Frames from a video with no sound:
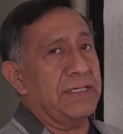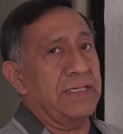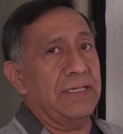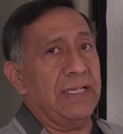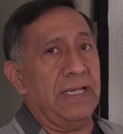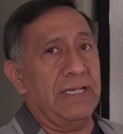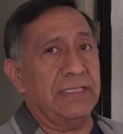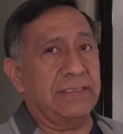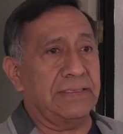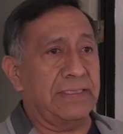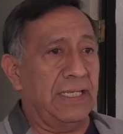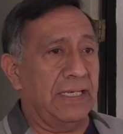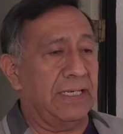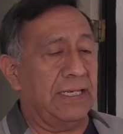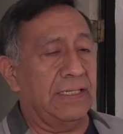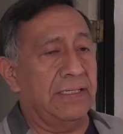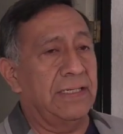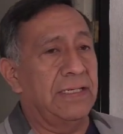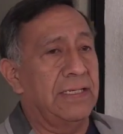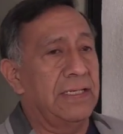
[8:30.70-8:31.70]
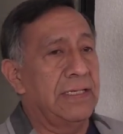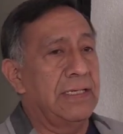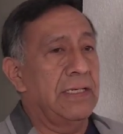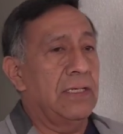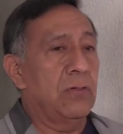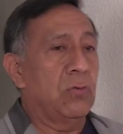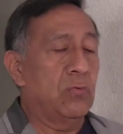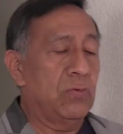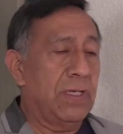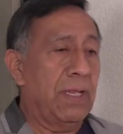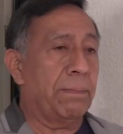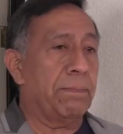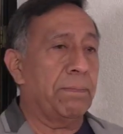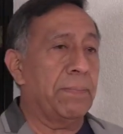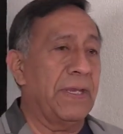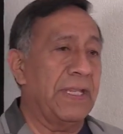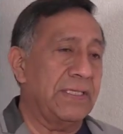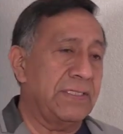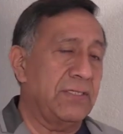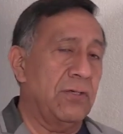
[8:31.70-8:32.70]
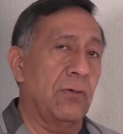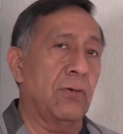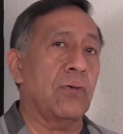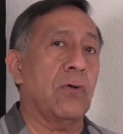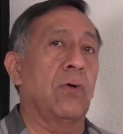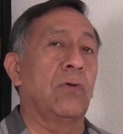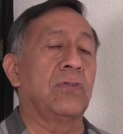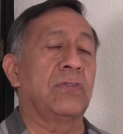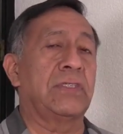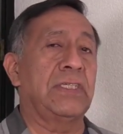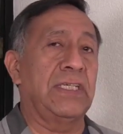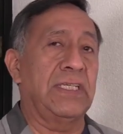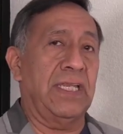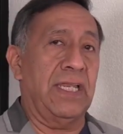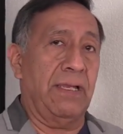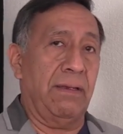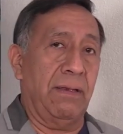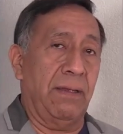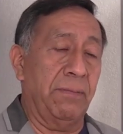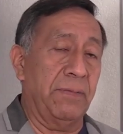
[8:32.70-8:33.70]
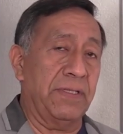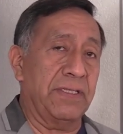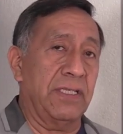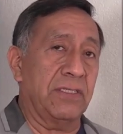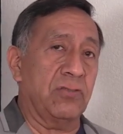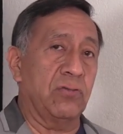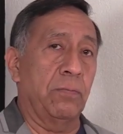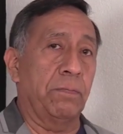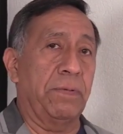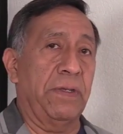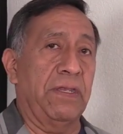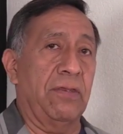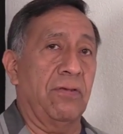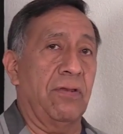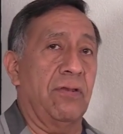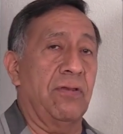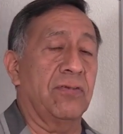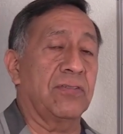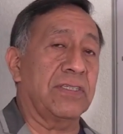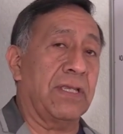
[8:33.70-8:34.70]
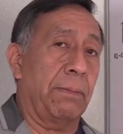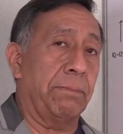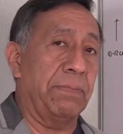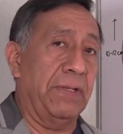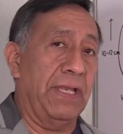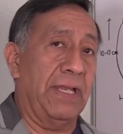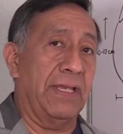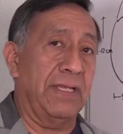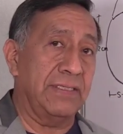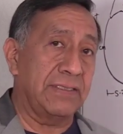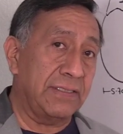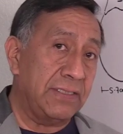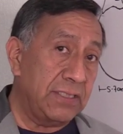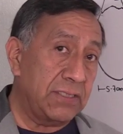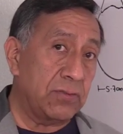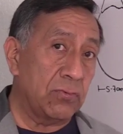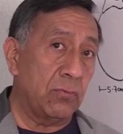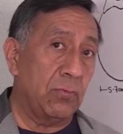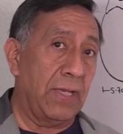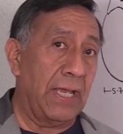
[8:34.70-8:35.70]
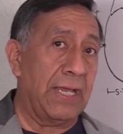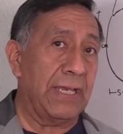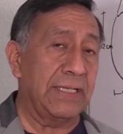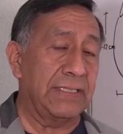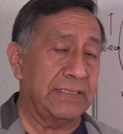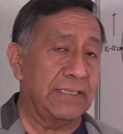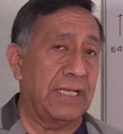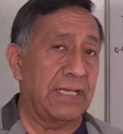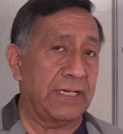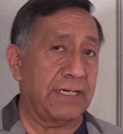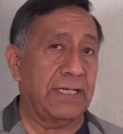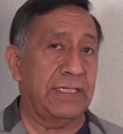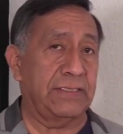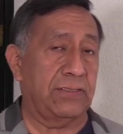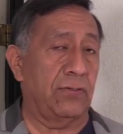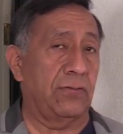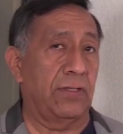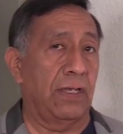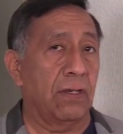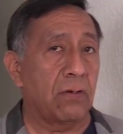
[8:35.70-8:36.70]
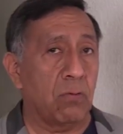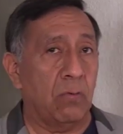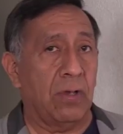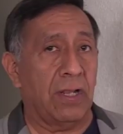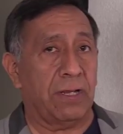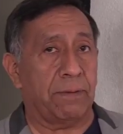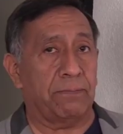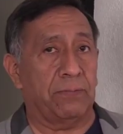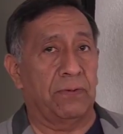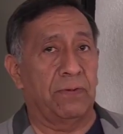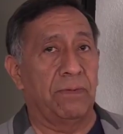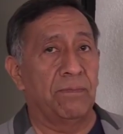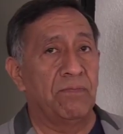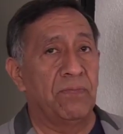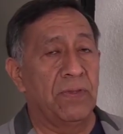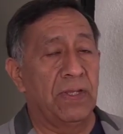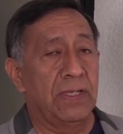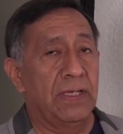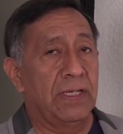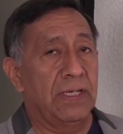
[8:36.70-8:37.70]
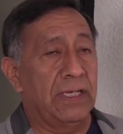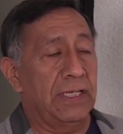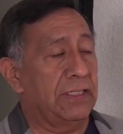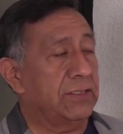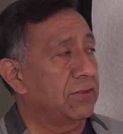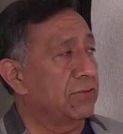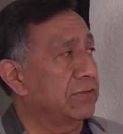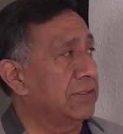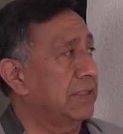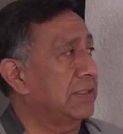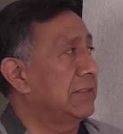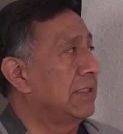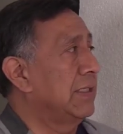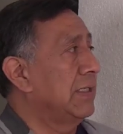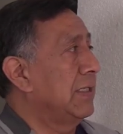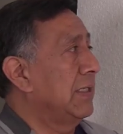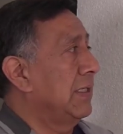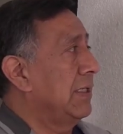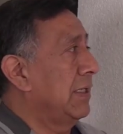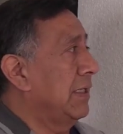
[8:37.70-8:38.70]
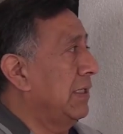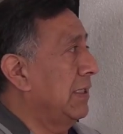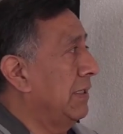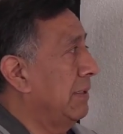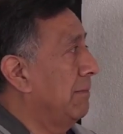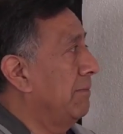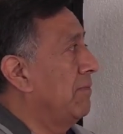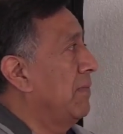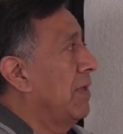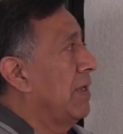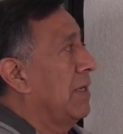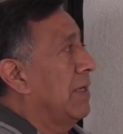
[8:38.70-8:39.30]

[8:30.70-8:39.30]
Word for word: renales tengan una presión considerablemente superior a los capilares tisulares del resto del cuerpo. Entonces, eh,